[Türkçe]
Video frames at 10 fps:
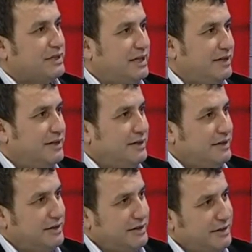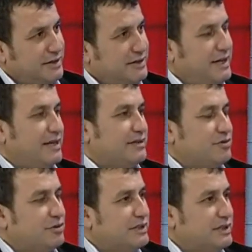da e, diğer
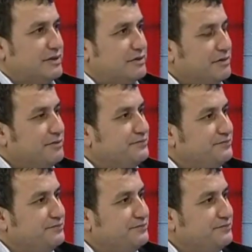soruları sorayım.